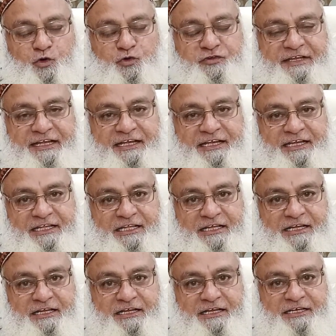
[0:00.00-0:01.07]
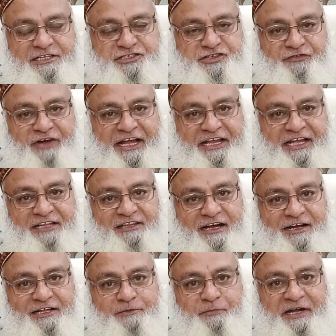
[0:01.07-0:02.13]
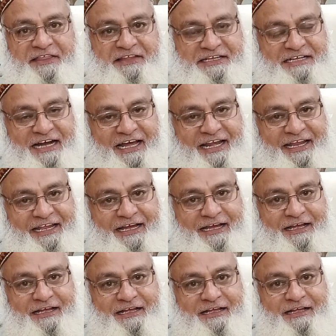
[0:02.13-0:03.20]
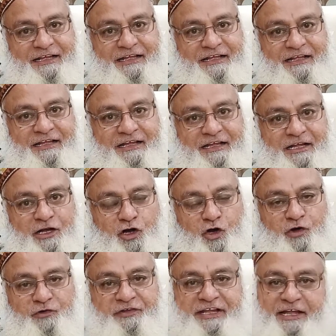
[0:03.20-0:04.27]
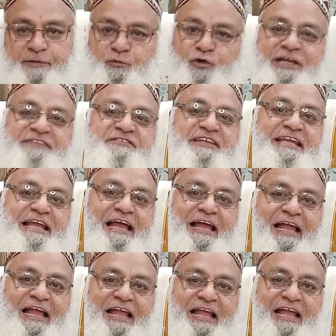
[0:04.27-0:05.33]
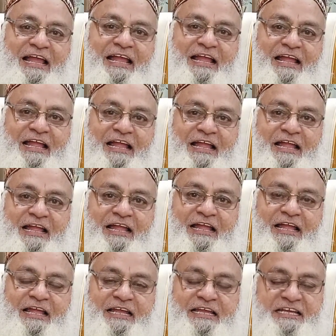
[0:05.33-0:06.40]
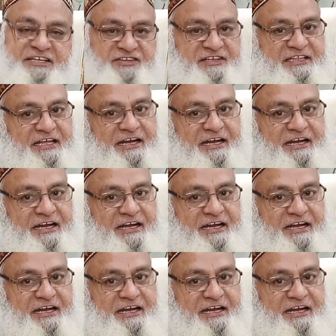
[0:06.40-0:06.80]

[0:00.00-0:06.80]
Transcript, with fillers: उसकी शफाइया ताकत बढ़ती जा रही है और यही पोटेंसी है इसी